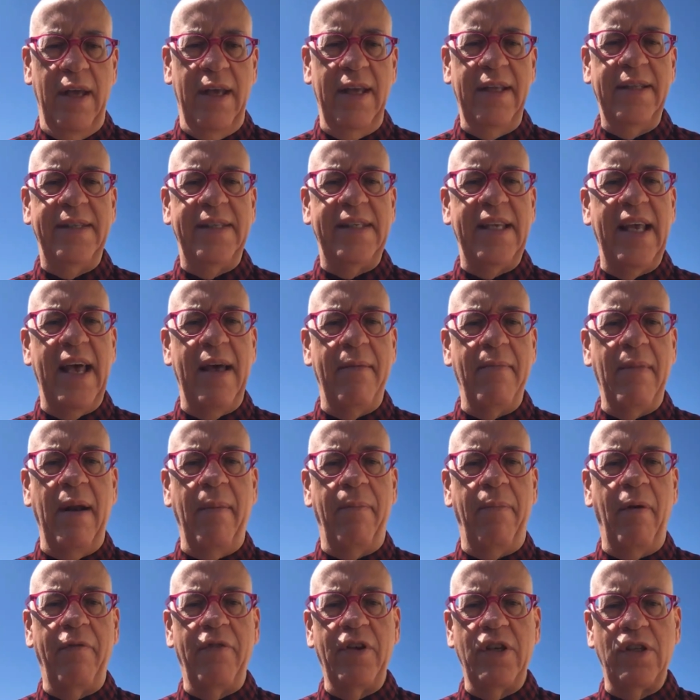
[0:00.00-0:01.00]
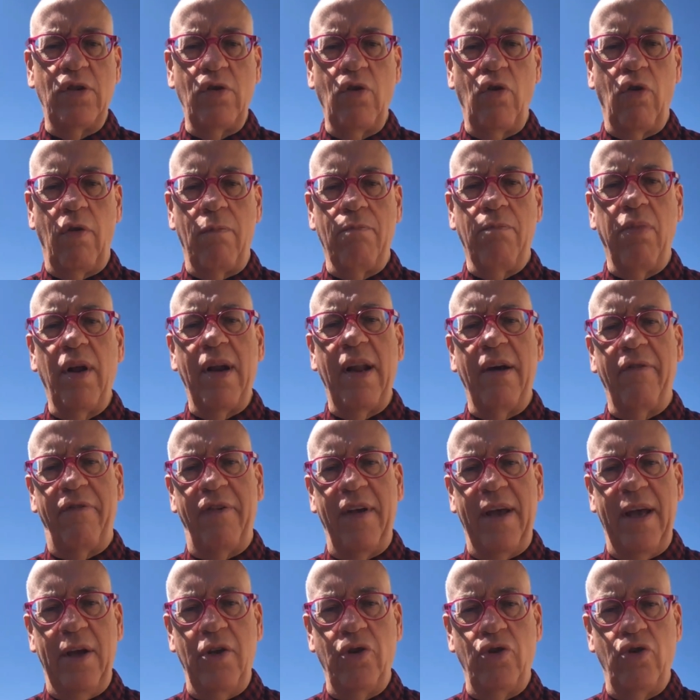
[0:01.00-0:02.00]
insieme al professor
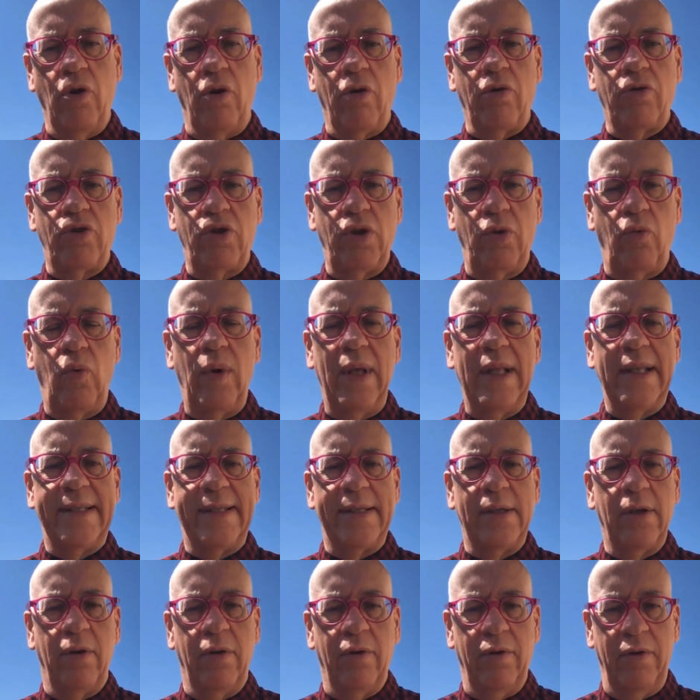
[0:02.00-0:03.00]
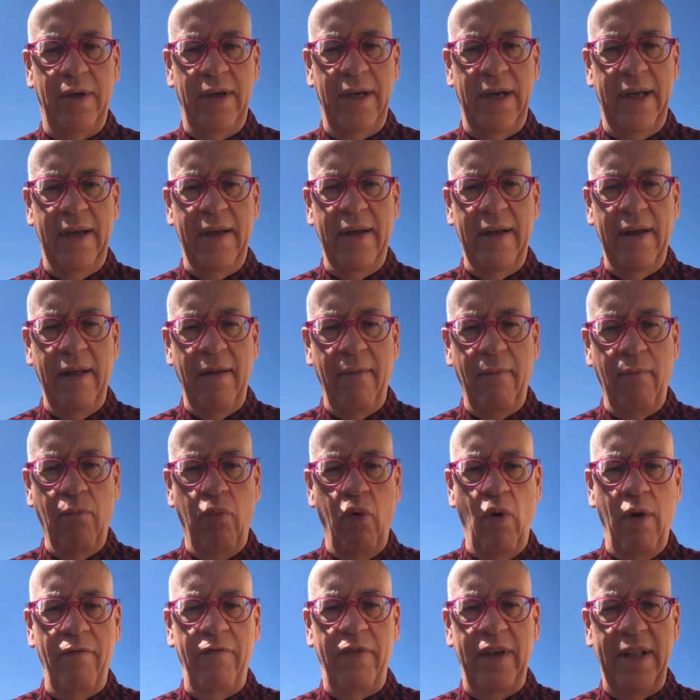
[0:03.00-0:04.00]
Bonafè George Wilson.
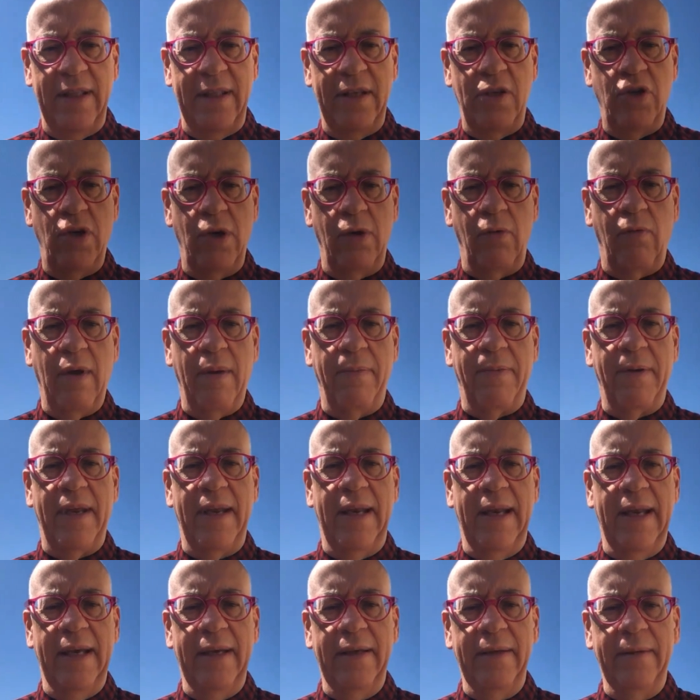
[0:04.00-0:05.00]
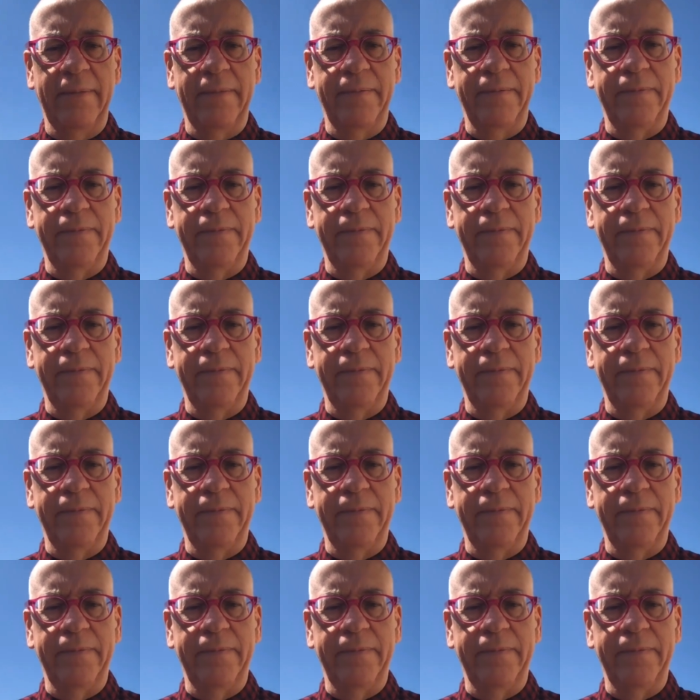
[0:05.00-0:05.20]
Buon 25 aprile.